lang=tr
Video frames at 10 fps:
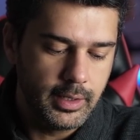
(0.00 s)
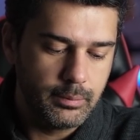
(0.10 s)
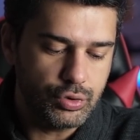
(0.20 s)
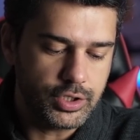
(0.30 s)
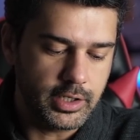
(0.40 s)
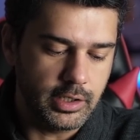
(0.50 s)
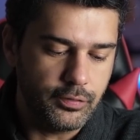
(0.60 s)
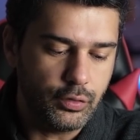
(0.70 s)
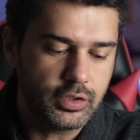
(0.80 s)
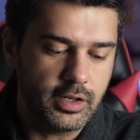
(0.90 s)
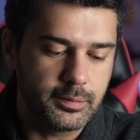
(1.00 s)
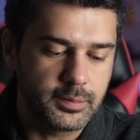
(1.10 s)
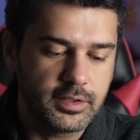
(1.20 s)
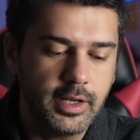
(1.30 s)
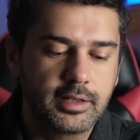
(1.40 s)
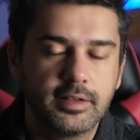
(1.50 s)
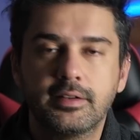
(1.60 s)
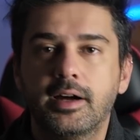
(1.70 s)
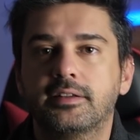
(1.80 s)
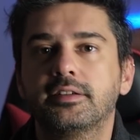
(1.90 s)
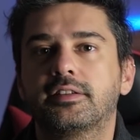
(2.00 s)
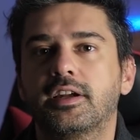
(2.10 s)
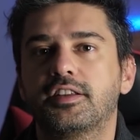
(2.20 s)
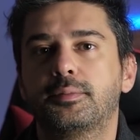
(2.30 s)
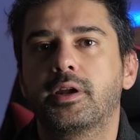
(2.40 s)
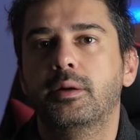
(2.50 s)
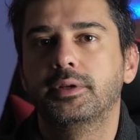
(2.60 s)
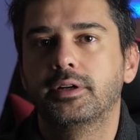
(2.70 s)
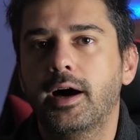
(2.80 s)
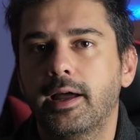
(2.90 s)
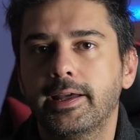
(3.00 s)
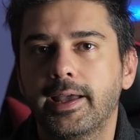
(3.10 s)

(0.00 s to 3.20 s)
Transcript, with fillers: bu şekilde fotoğrafımızın arkası artık transparan bir hale